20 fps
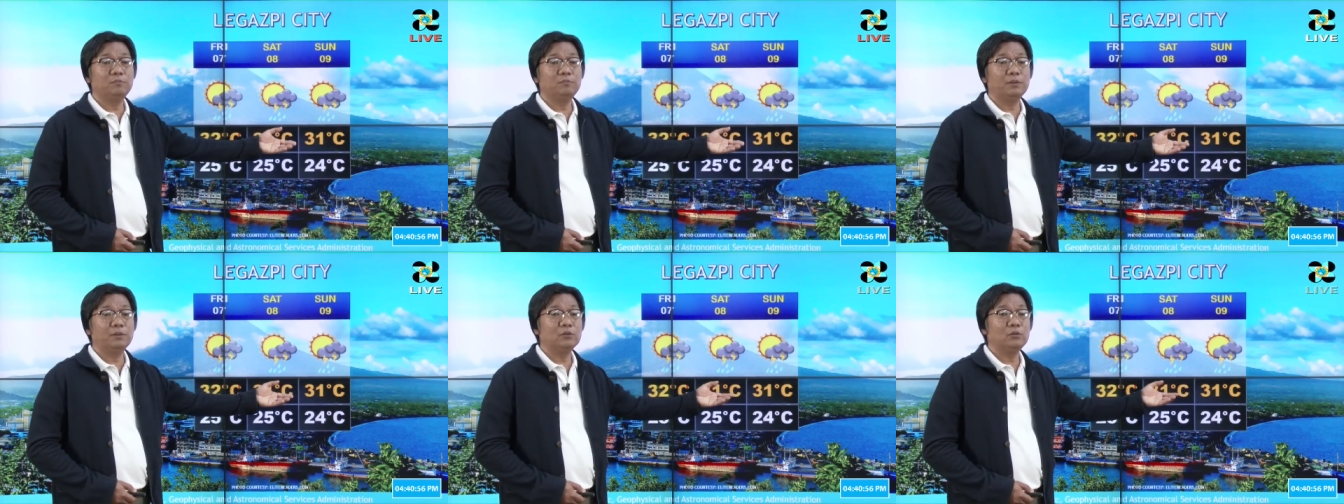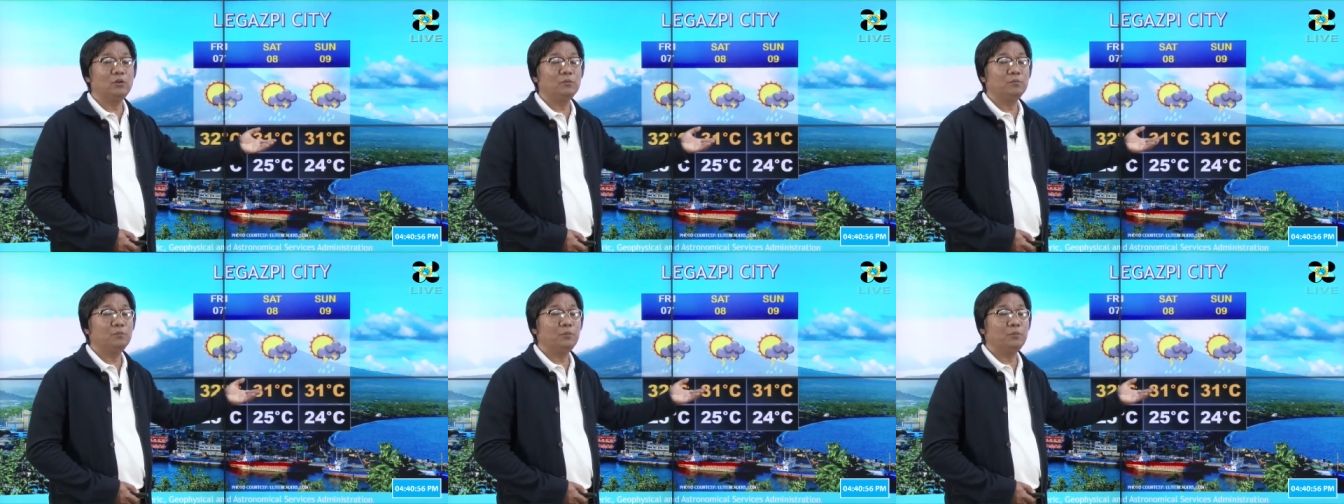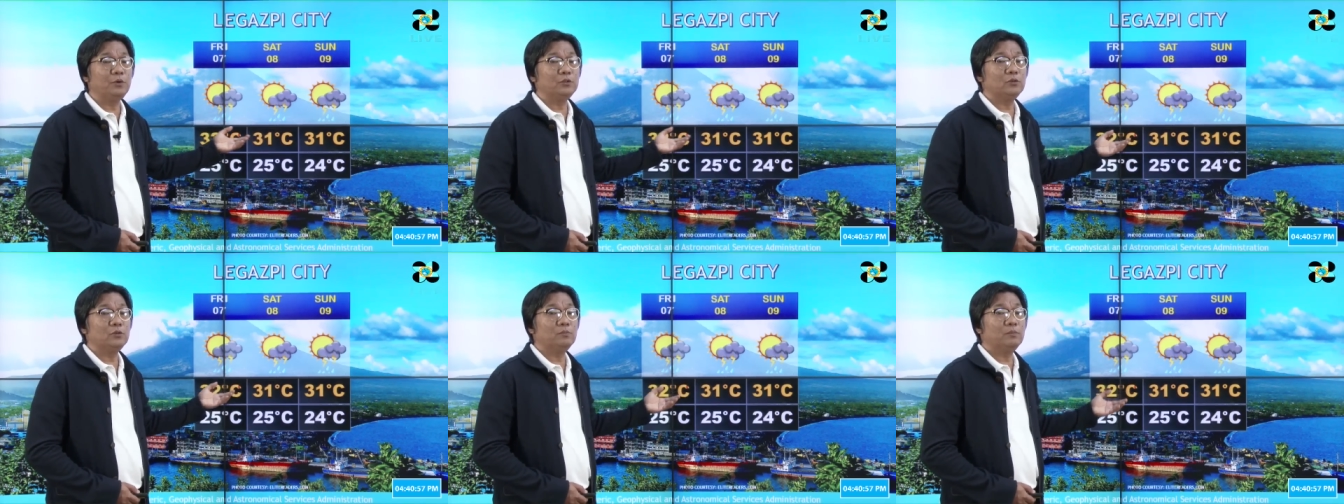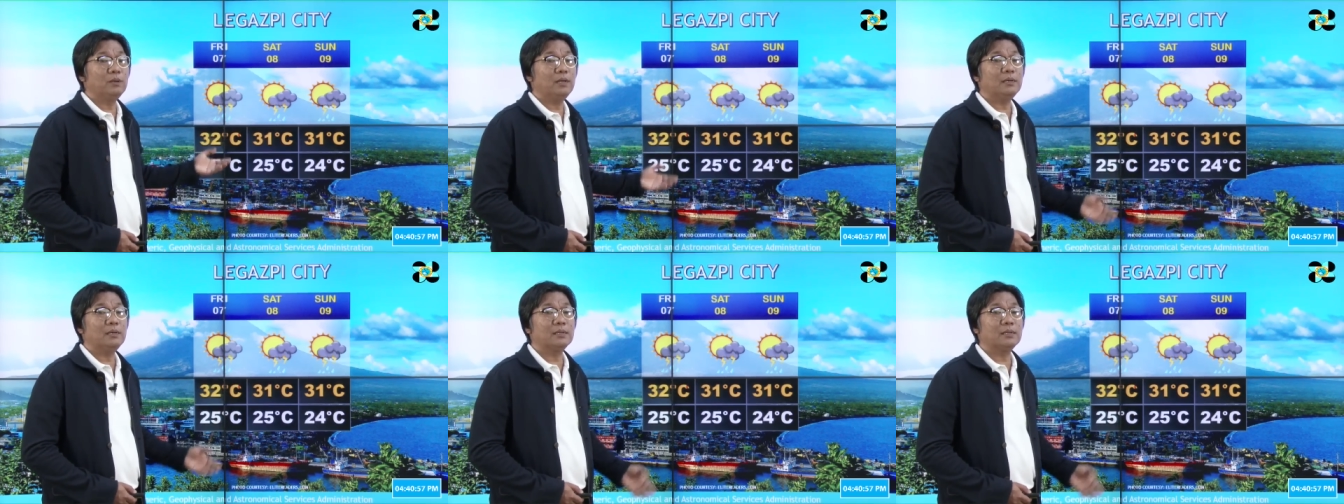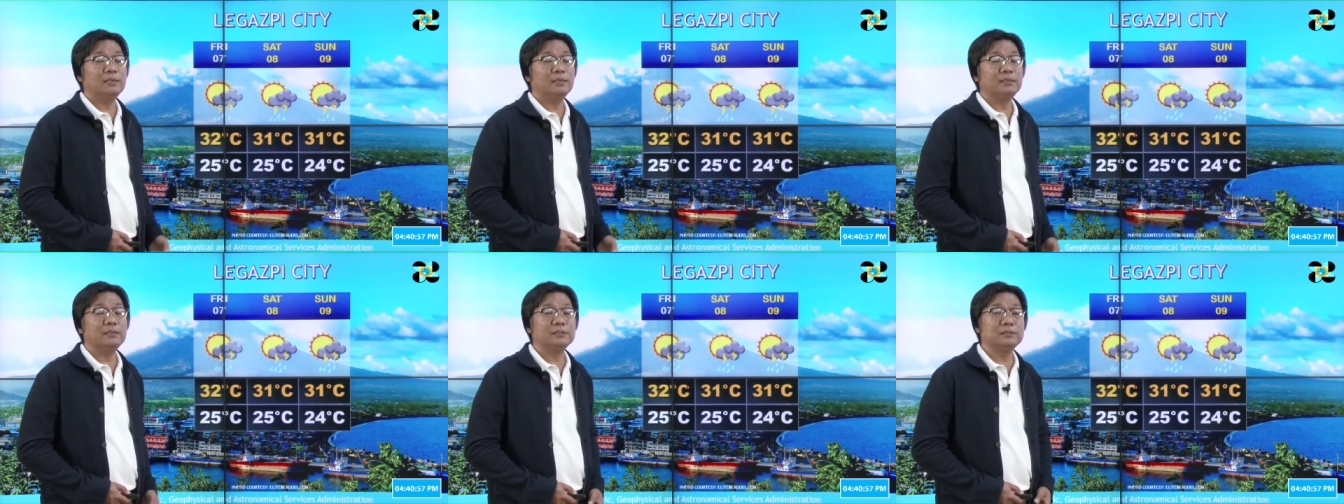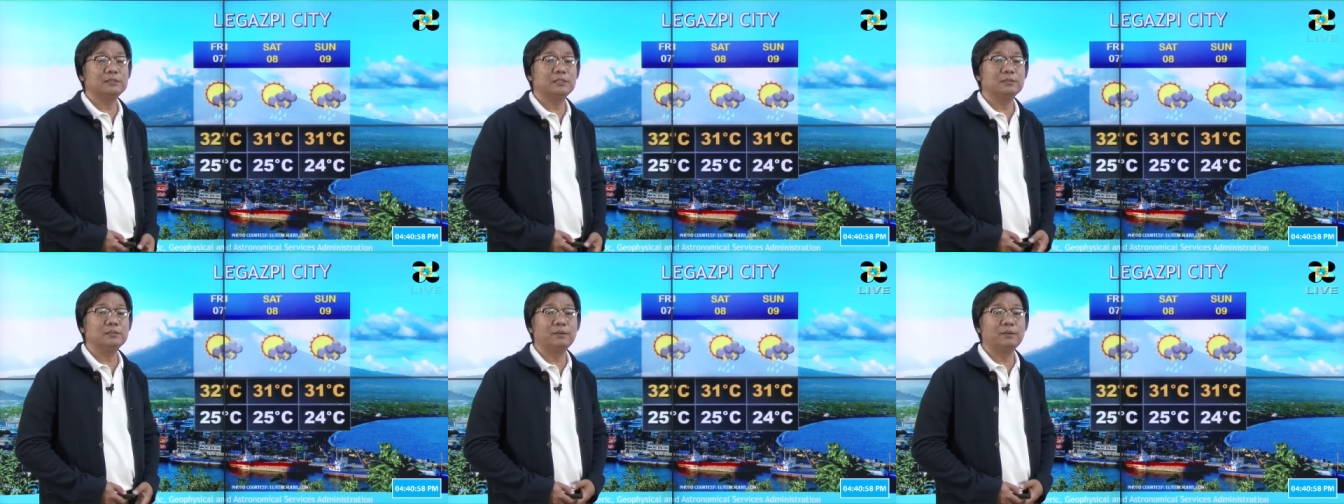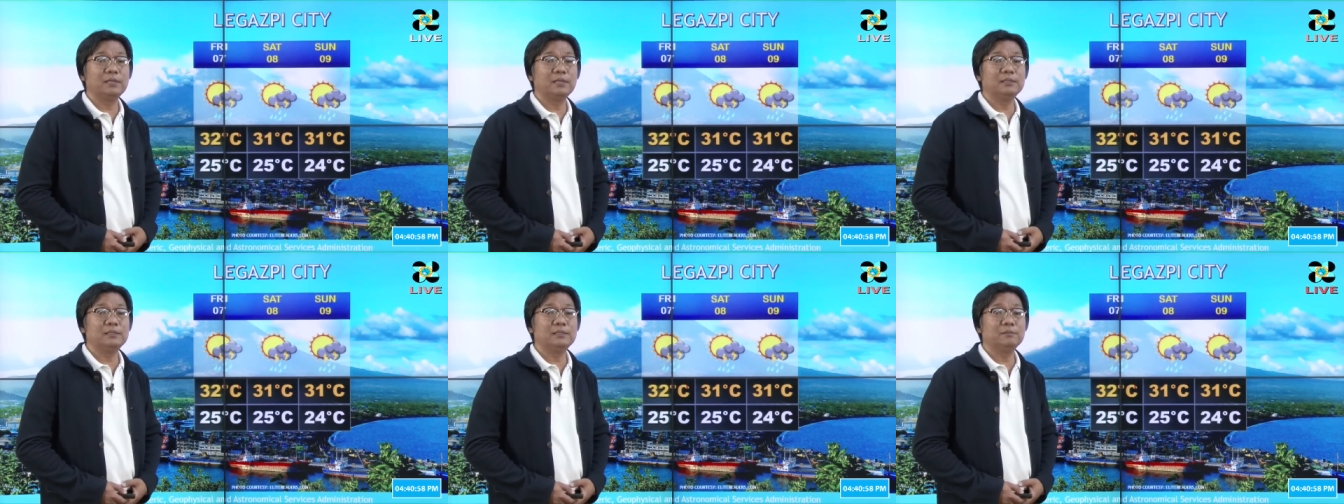patuloy po itong makakaranas ng
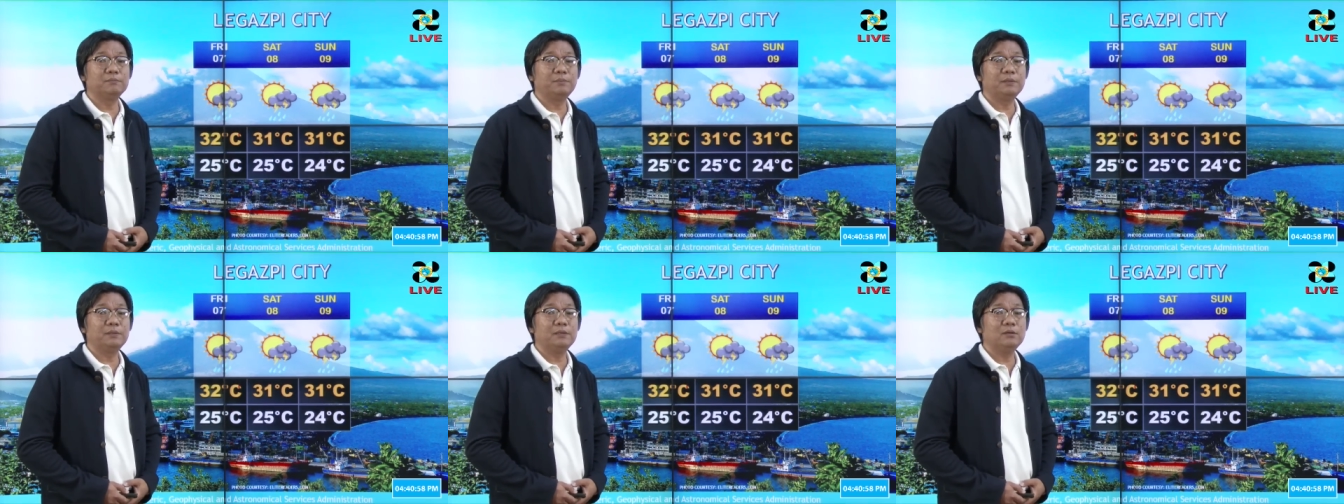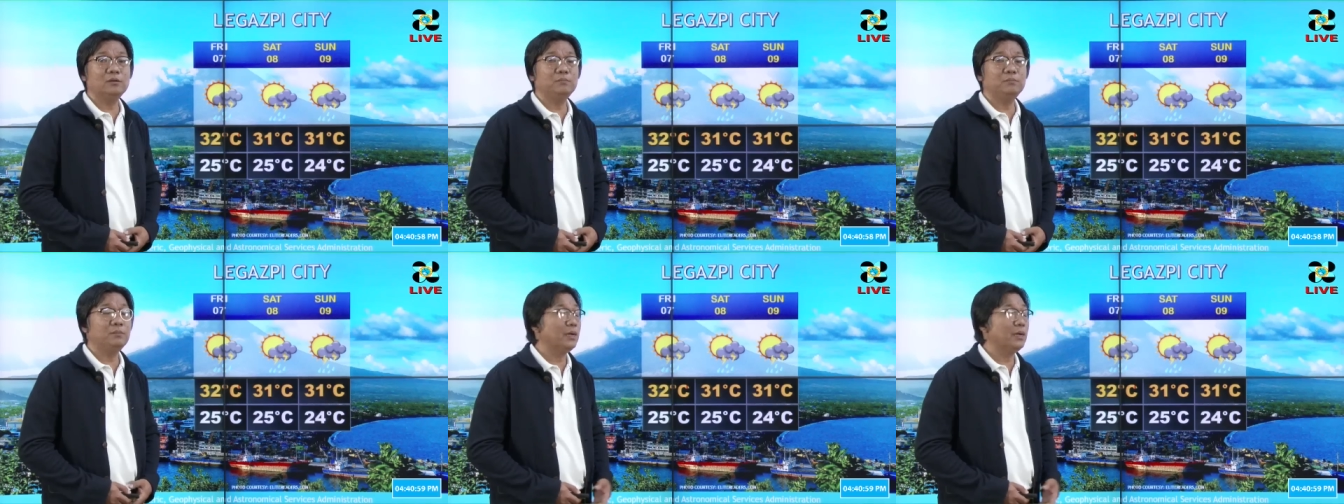magandang panahon,